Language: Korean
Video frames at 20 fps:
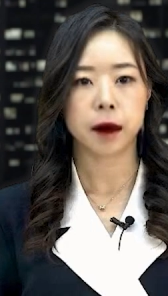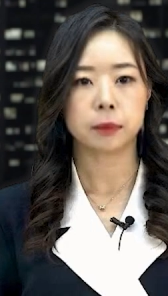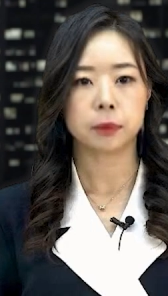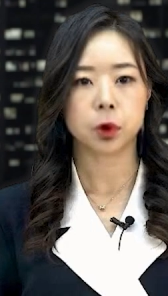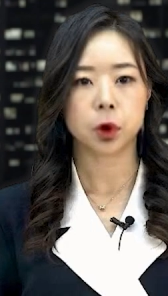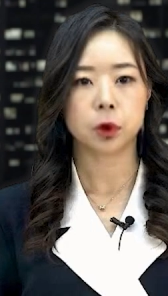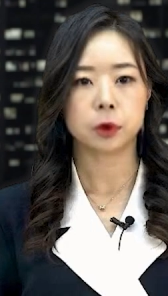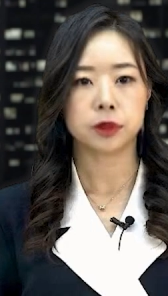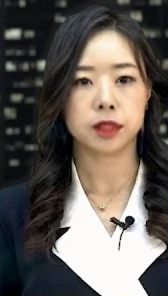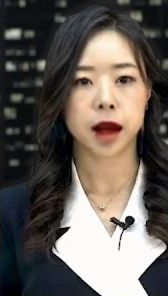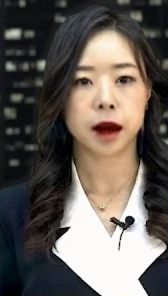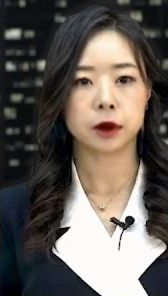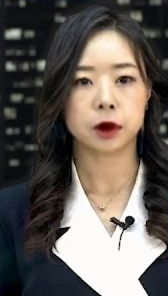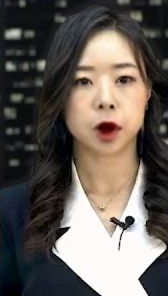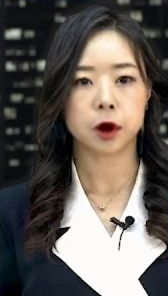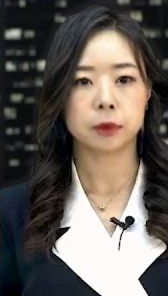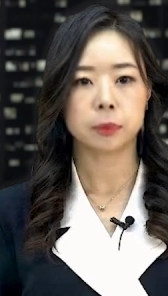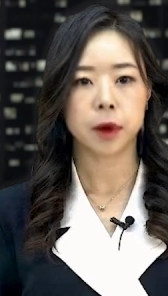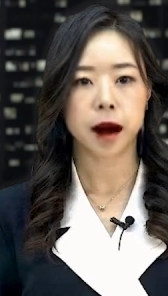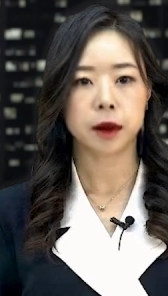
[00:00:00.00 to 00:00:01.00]
반복,
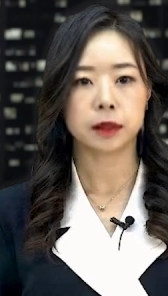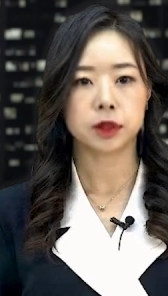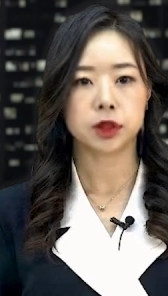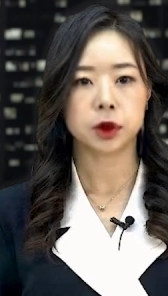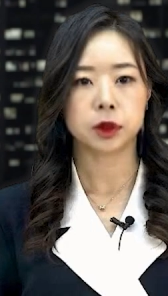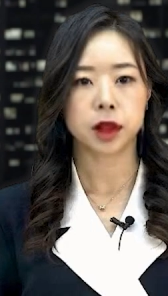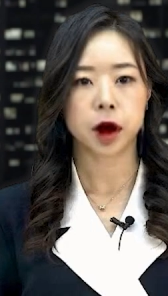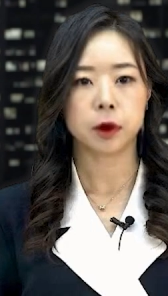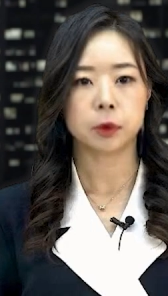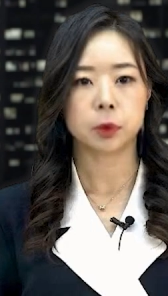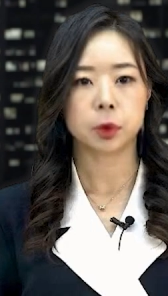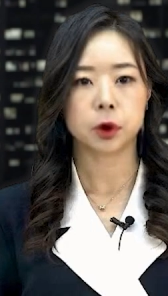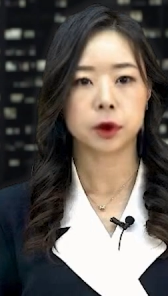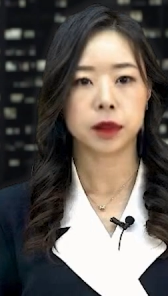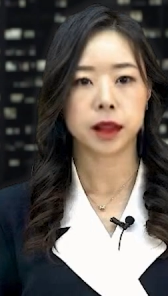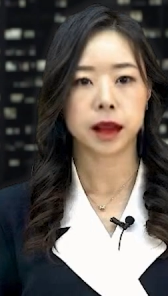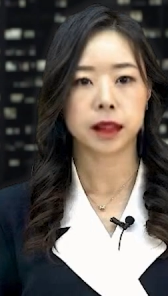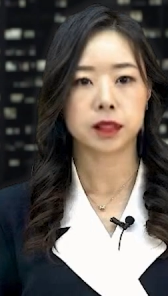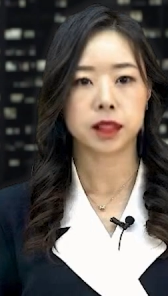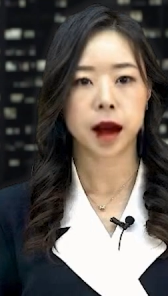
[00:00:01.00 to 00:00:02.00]
작업, 단순
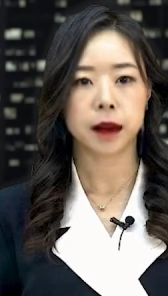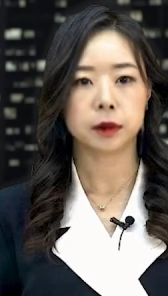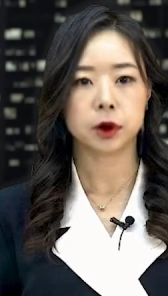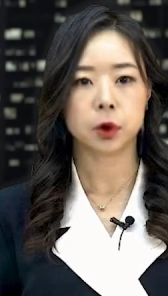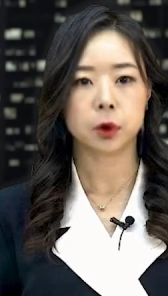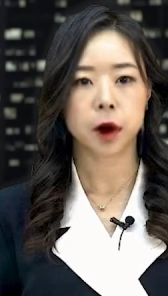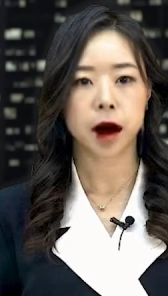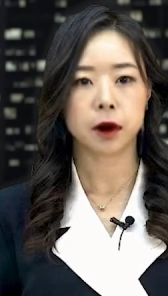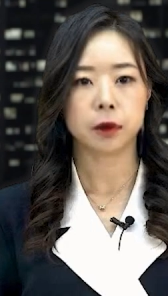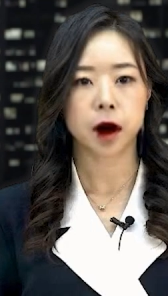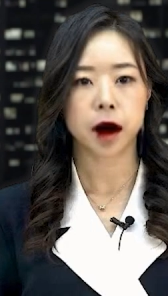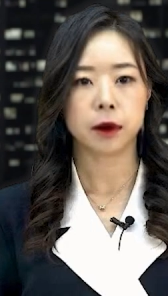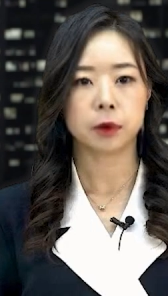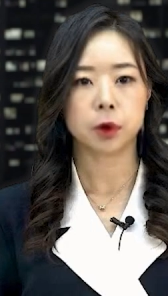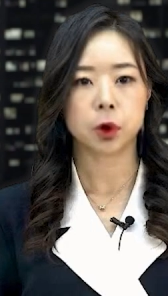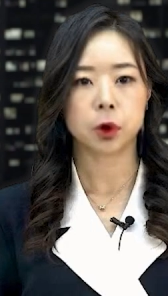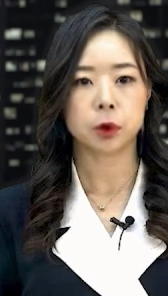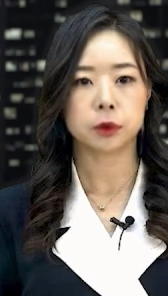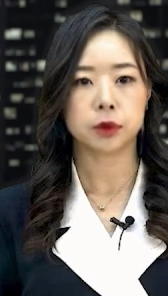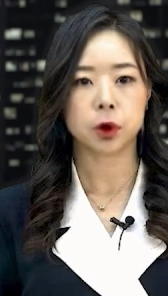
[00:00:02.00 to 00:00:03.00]
업무들의 자동화와
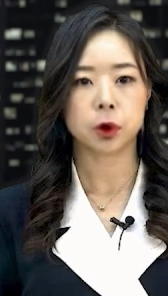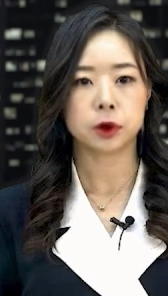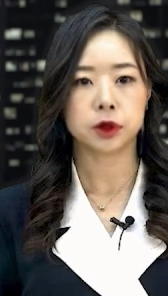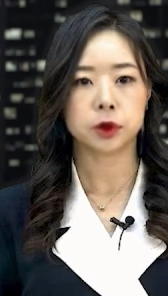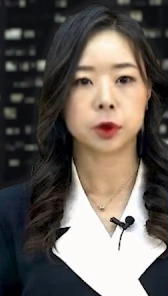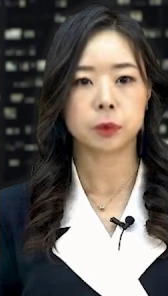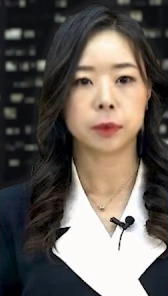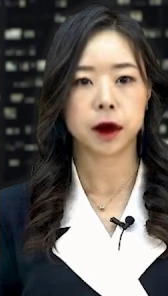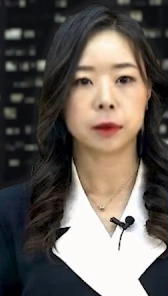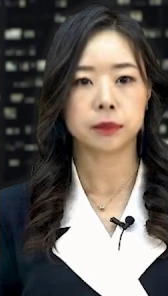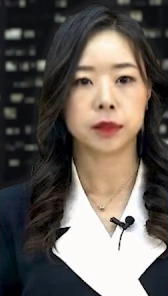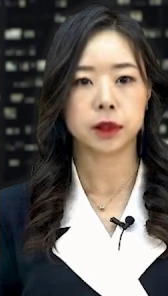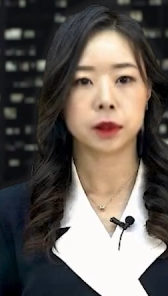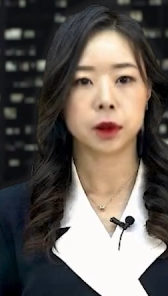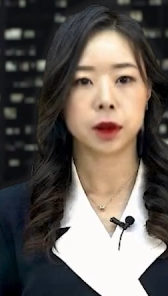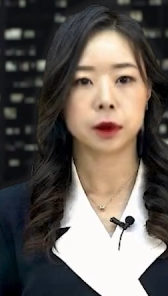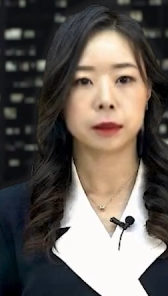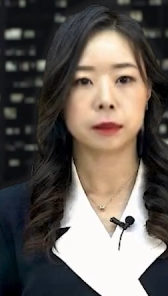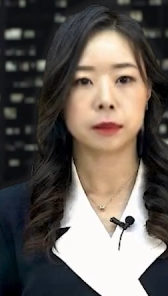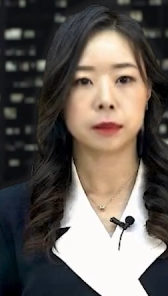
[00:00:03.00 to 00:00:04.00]
온도, 조명
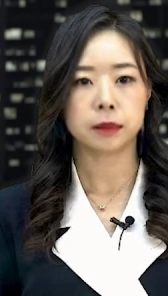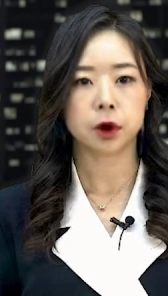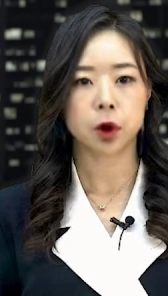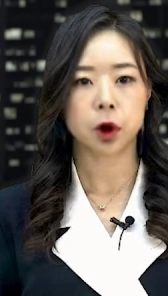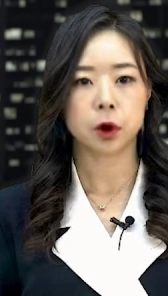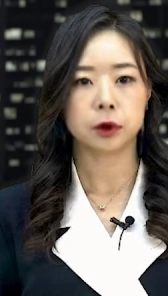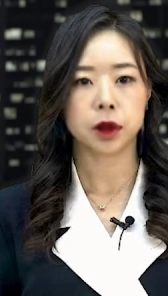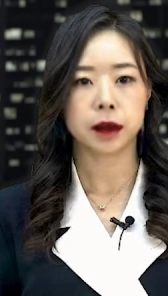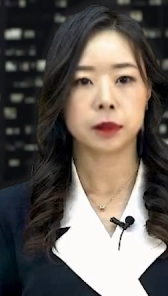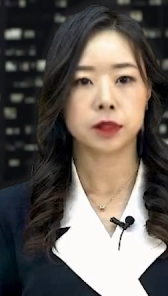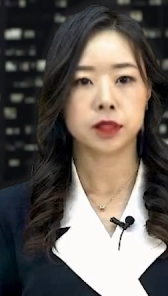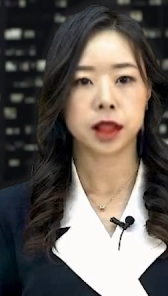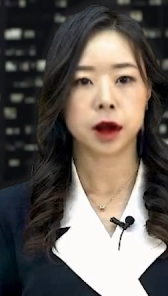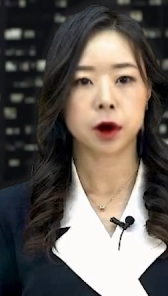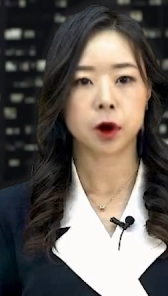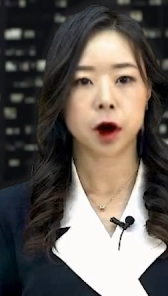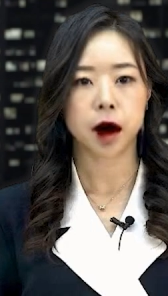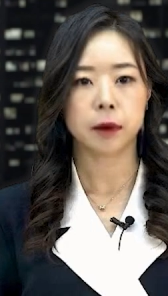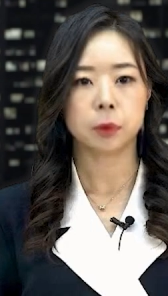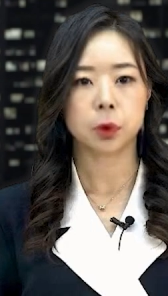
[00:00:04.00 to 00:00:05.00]
등의 원격
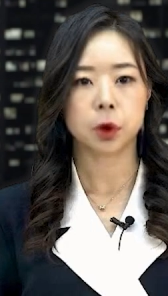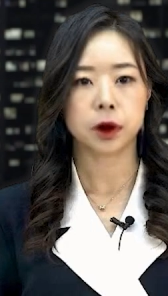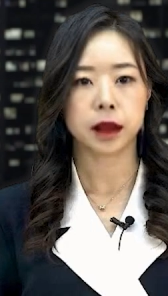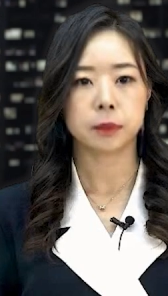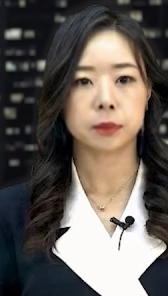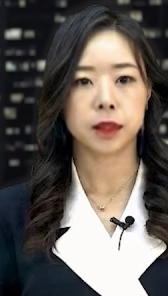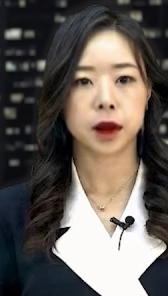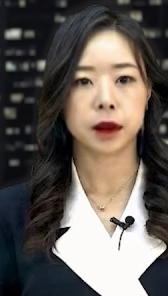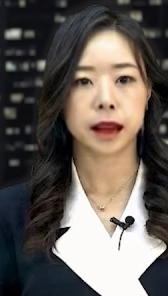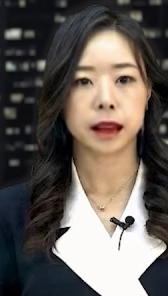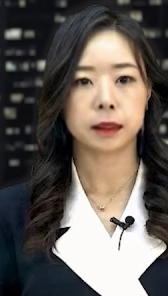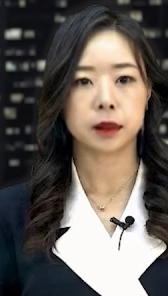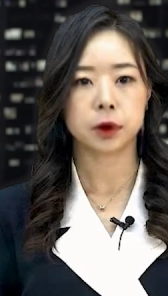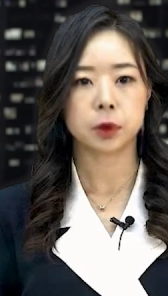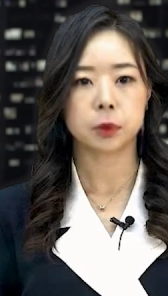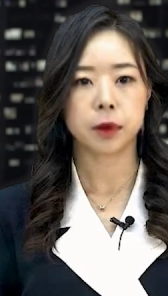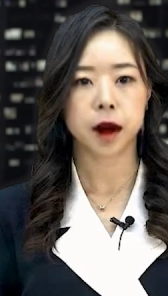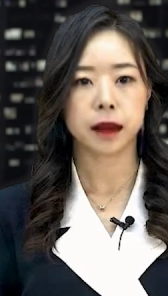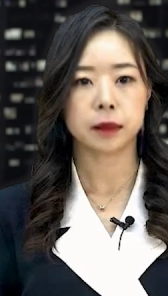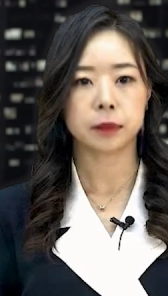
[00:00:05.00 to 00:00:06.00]
제어와 모니터링
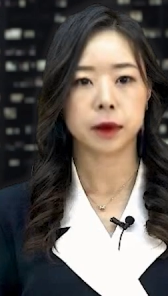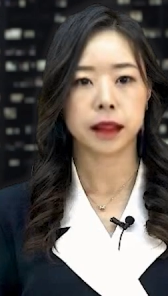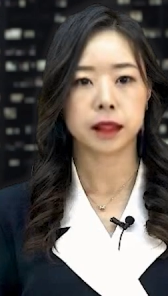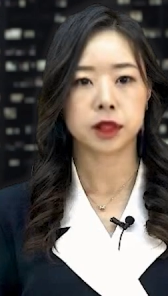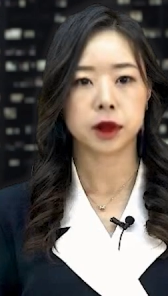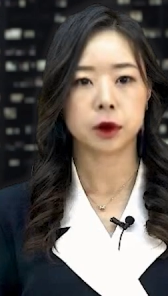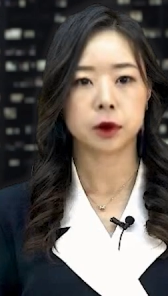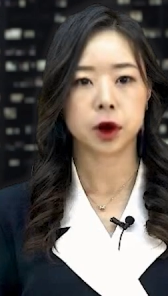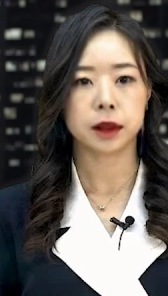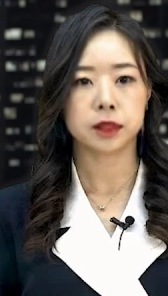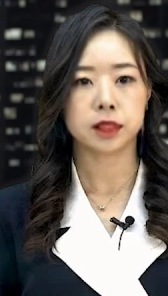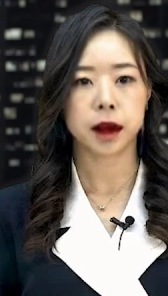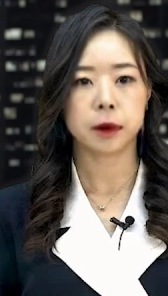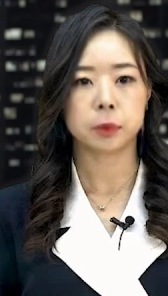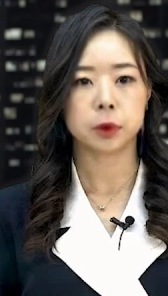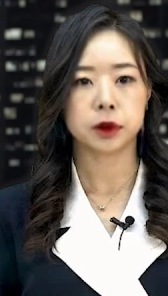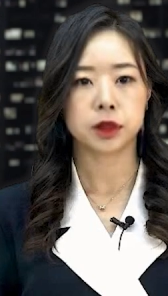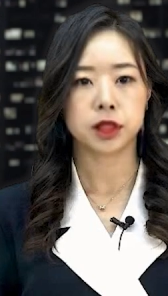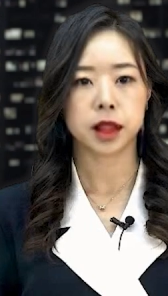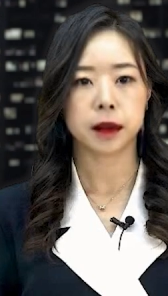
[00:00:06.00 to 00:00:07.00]
통한 쾌적한
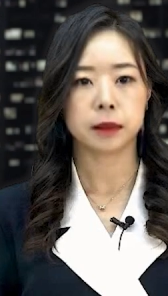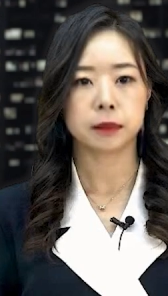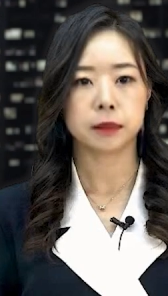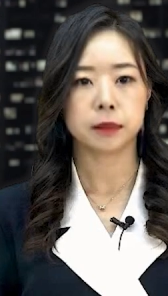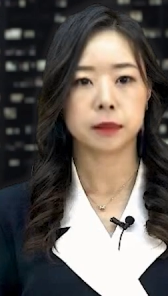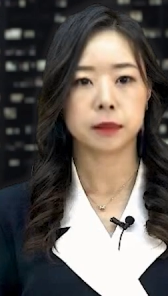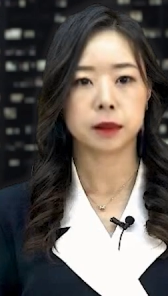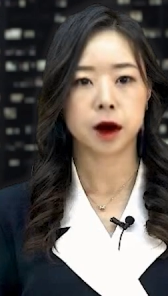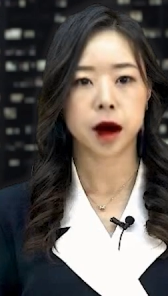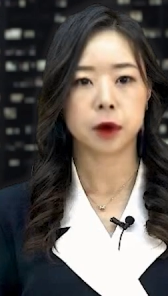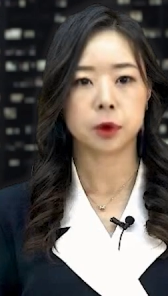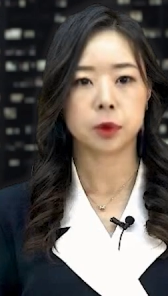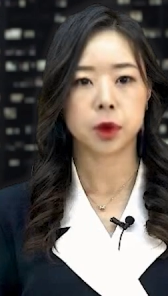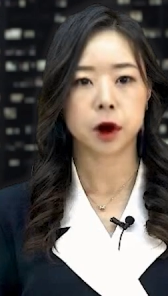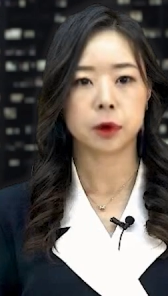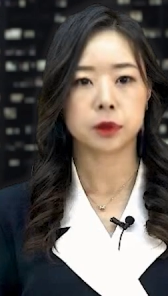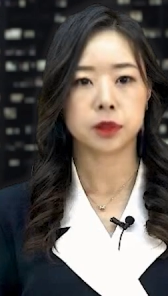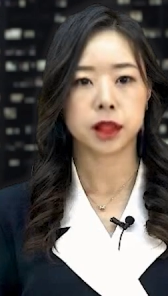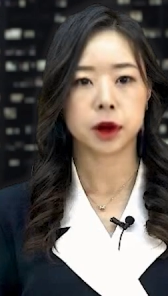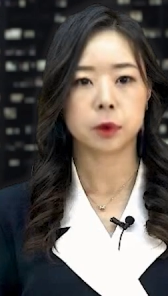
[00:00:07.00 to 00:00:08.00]
사무실,
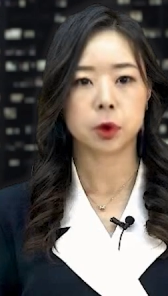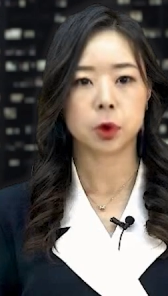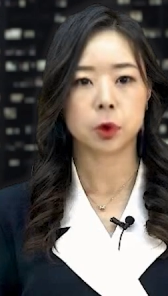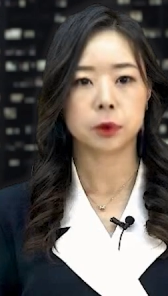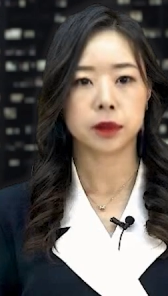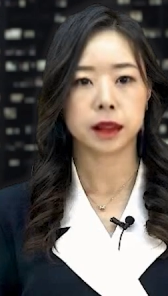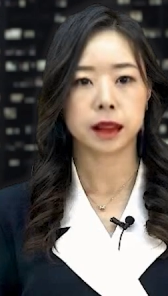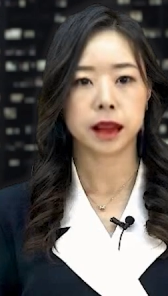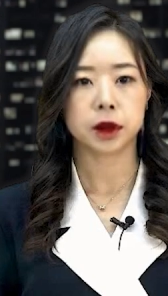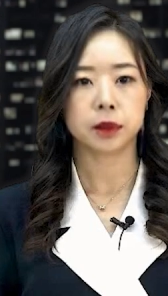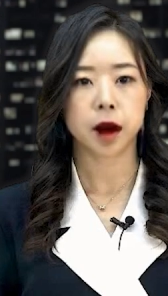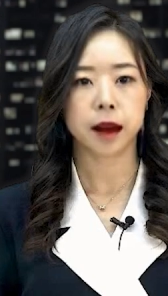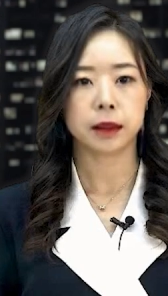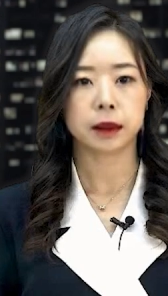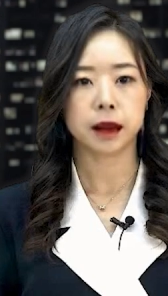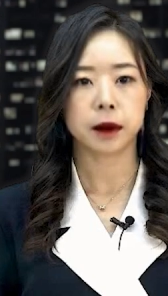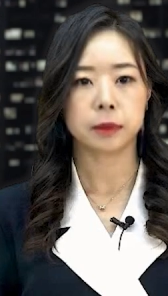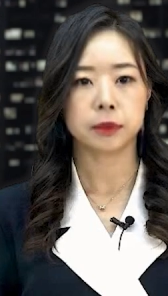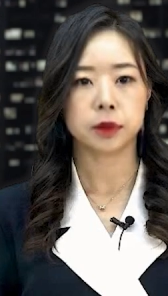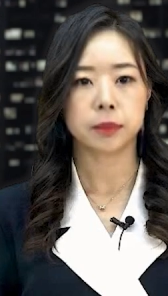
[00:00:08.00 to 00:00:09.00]
환경 제공 등이
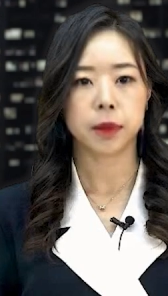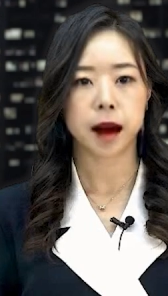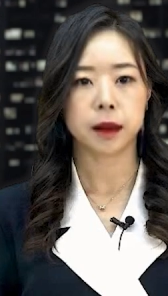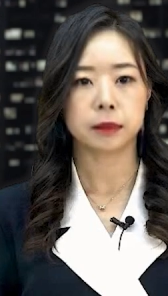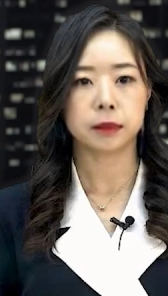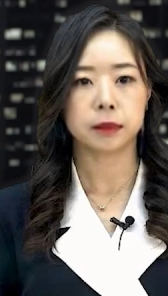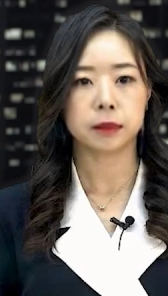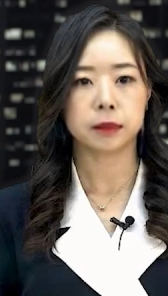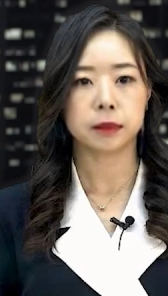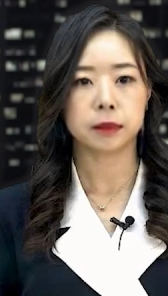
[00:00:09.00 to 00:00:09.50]
가능합니다.